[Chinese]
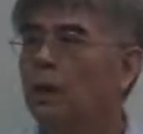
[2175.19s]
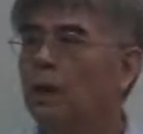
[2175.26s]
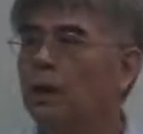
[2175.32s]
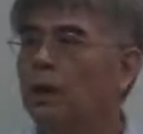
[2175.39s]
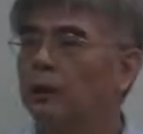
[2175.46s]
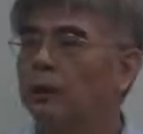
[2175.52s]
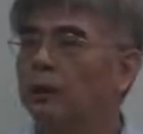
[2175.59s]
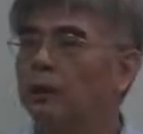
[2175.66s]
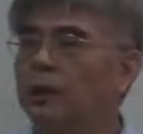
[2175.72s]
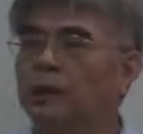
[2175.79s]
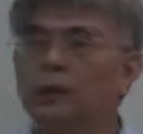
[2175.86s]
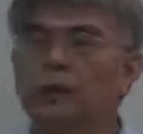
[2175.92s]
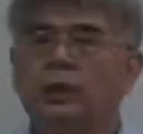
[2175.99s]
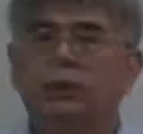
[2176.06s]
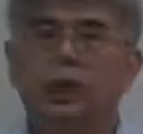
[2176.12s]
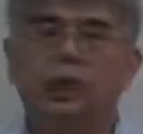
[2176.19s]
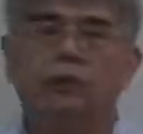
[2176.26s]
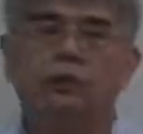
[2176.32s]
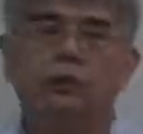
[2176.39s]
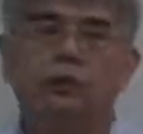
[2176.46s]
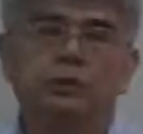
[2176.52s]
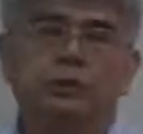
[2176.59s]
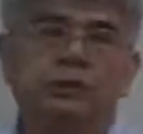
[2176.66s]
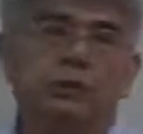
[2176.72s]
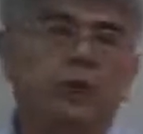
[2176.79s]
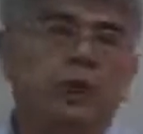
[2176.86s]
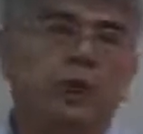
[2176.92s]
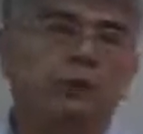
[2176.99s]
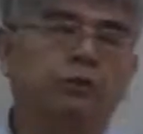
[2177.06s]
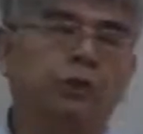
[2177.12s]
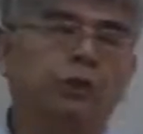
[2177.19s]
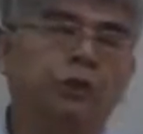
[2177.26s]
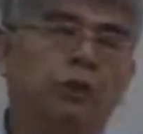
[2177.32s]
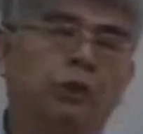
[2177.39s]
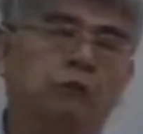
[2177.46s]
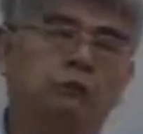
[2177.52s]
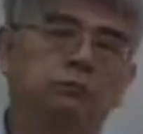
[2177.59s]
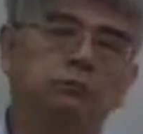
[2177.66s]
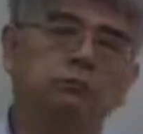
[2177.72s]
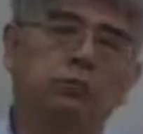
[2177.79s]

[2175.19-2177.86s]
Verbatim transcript: 啊，课本提了两个对策，第一个对策，